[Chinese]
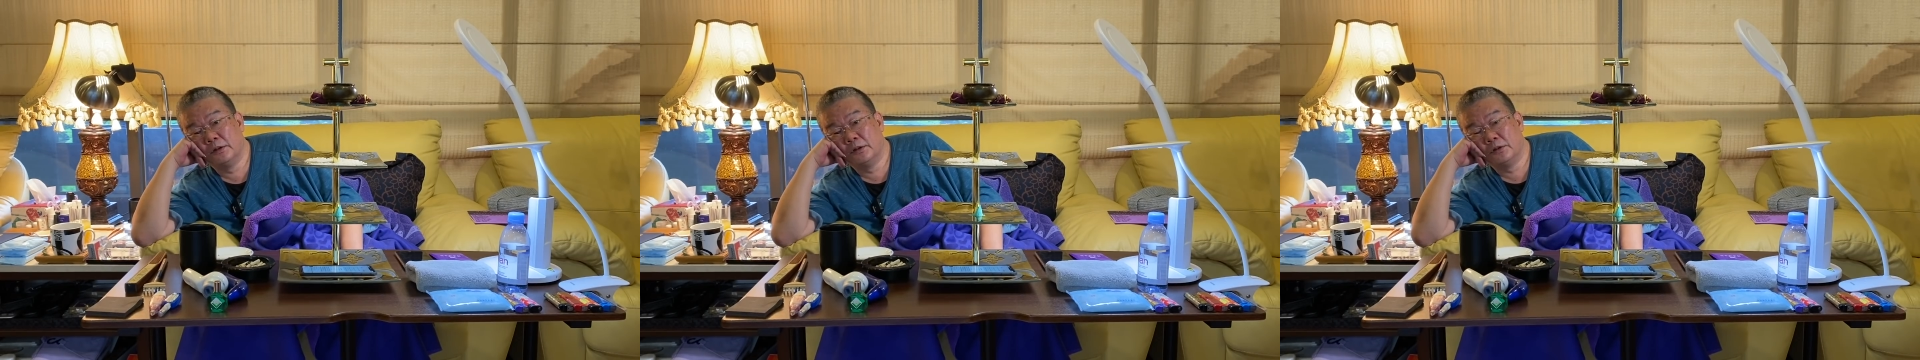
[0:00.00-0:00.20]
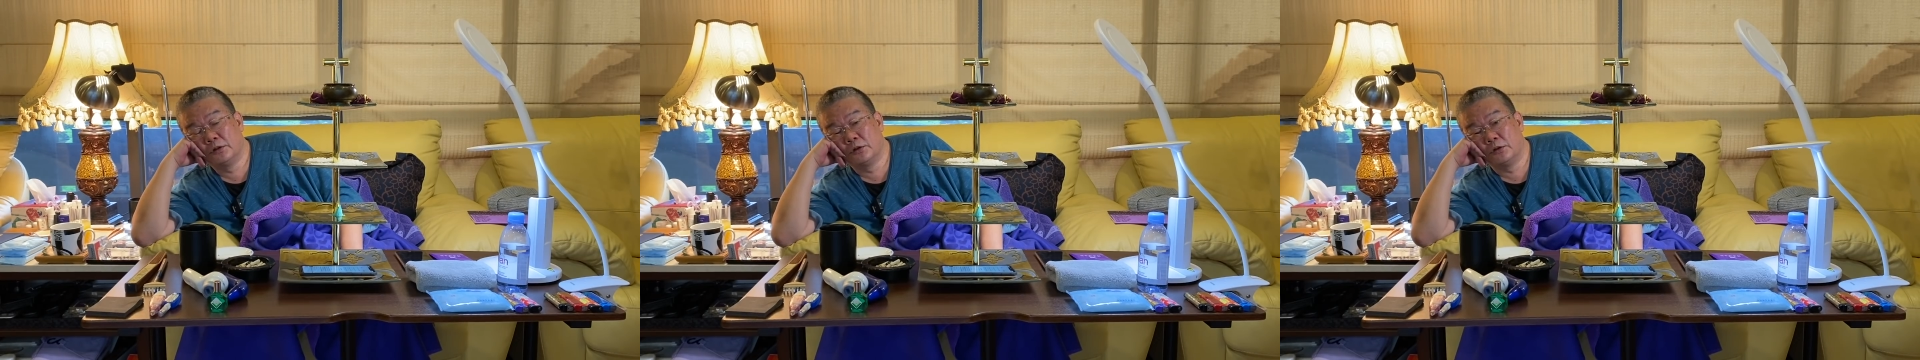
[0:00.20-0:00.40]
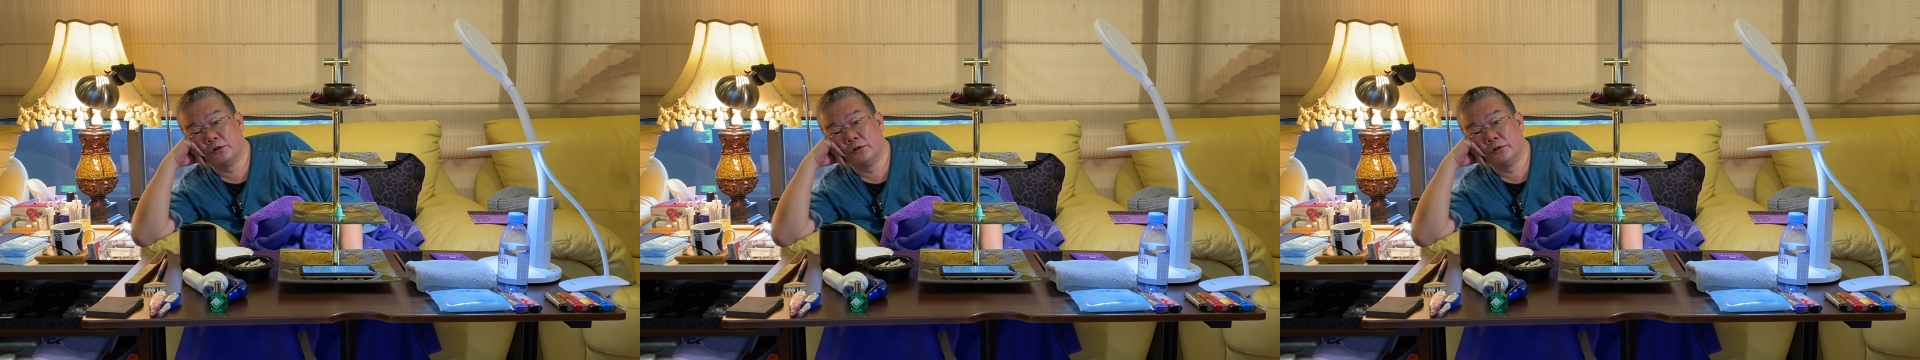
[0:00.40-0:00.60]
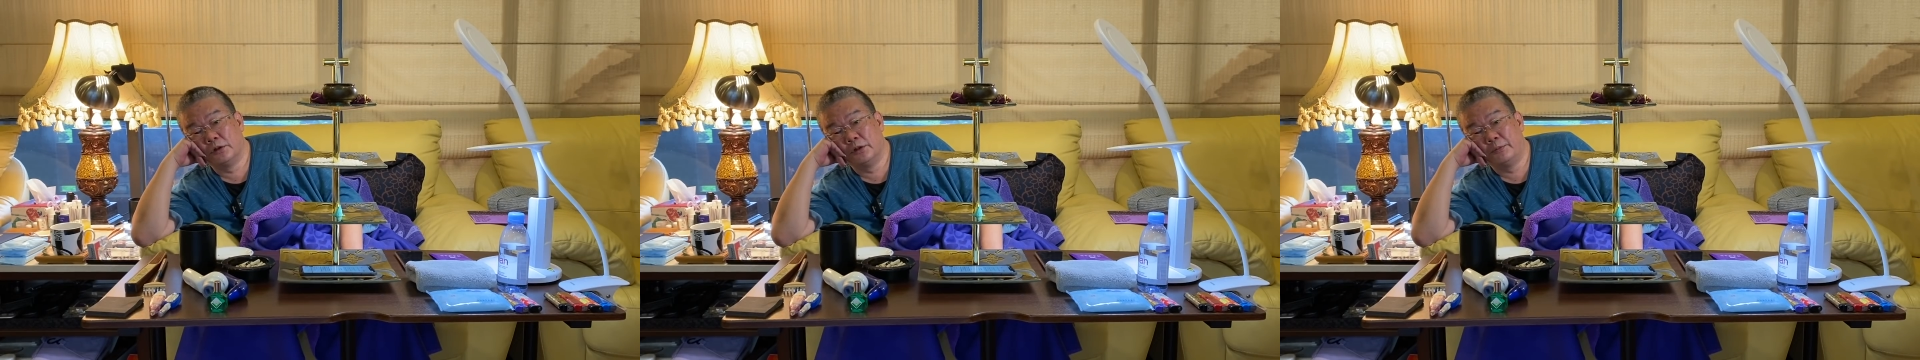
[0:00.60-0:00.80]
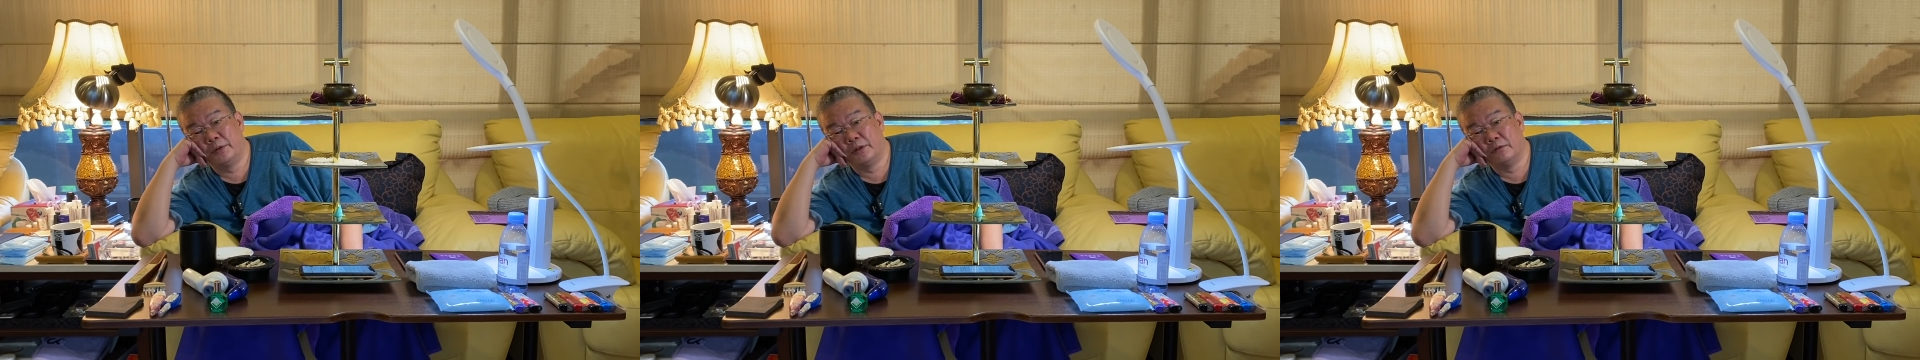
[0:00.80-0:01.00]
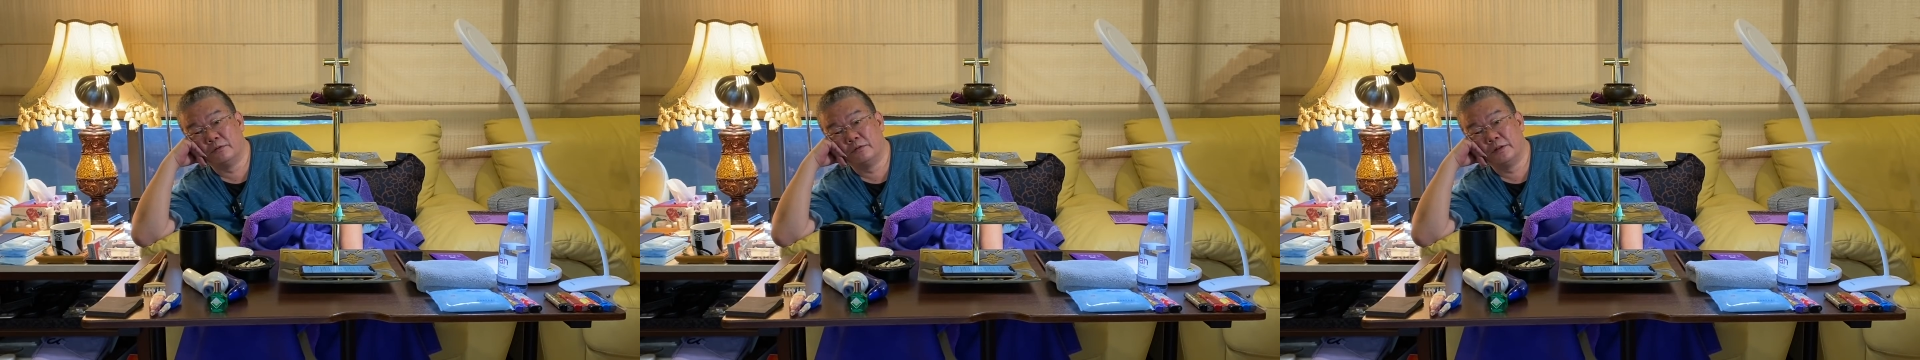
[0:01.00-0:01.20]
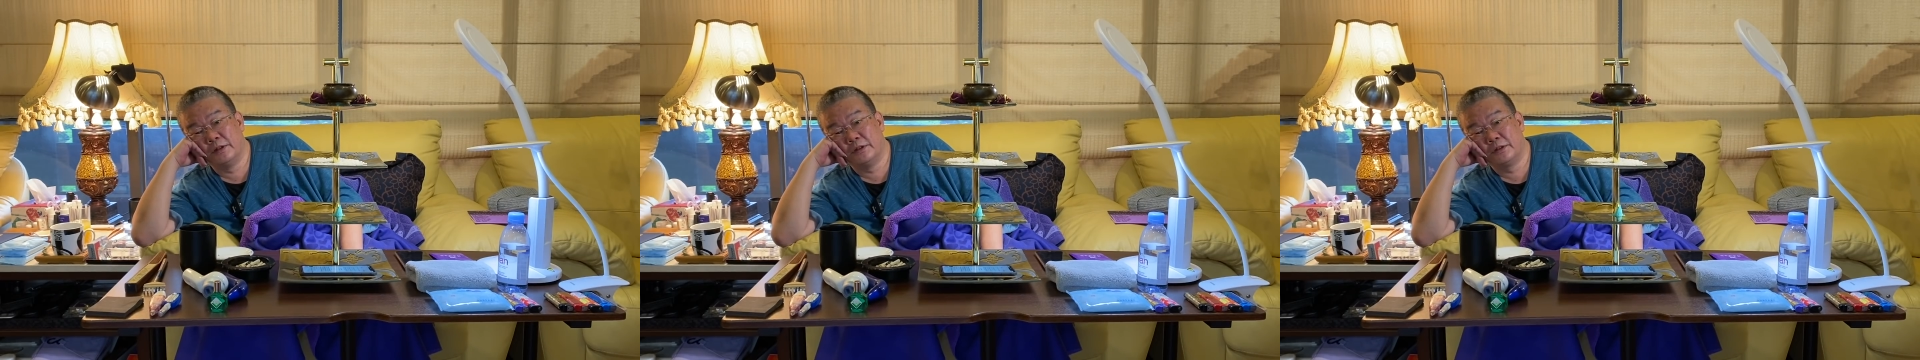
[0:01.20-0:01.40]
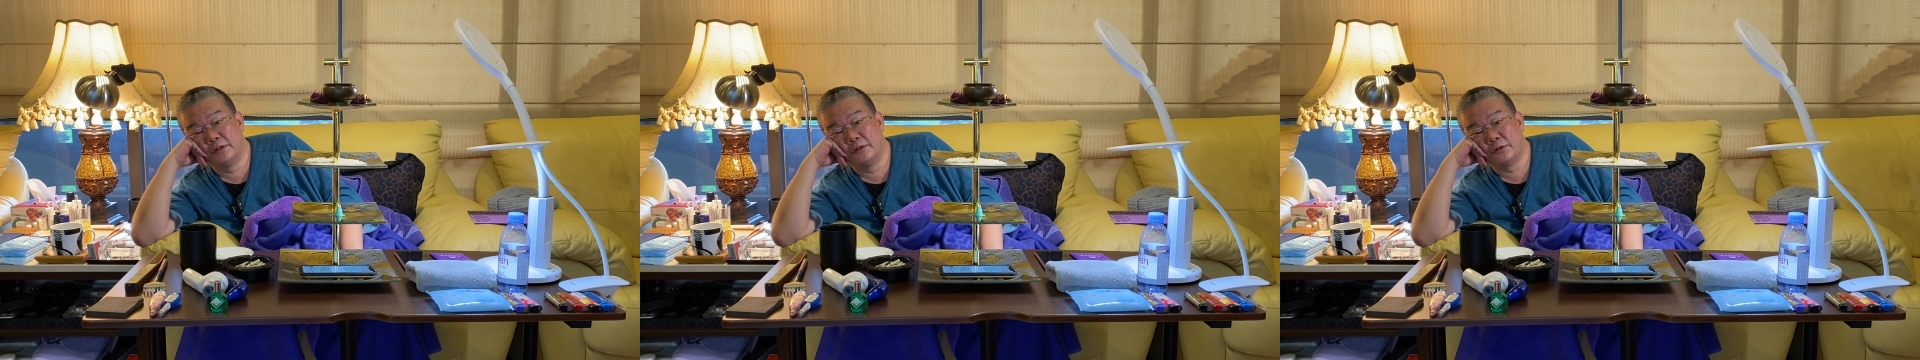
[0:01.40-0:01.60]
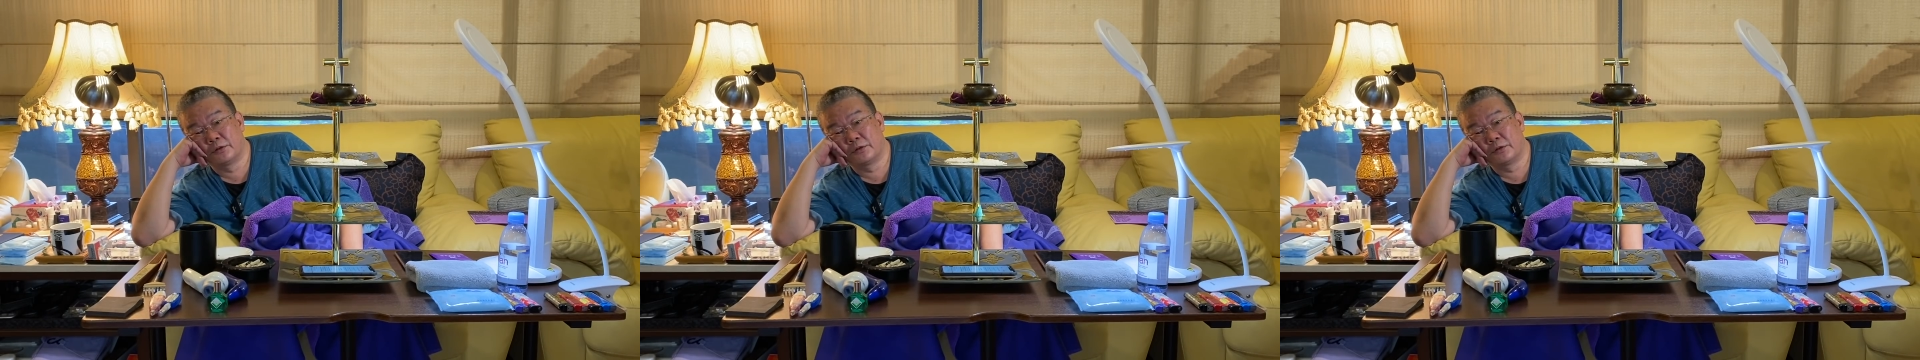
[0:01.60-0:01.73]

就一瓶福味净